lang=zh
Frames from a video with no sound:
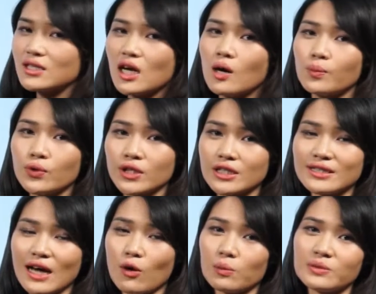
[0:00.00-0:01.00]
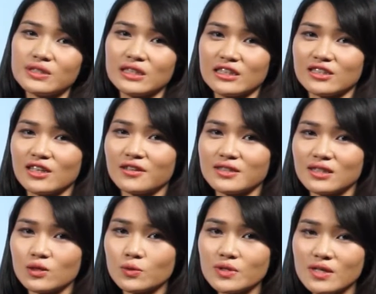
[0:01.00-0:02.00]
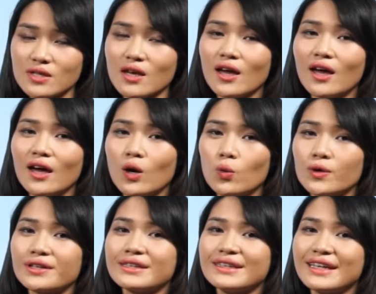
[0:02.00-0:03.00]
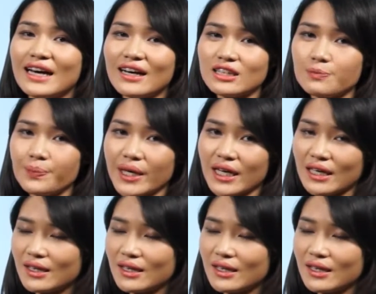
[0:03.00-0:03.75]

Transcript: 是呢，不影响我们写上形容词 were not big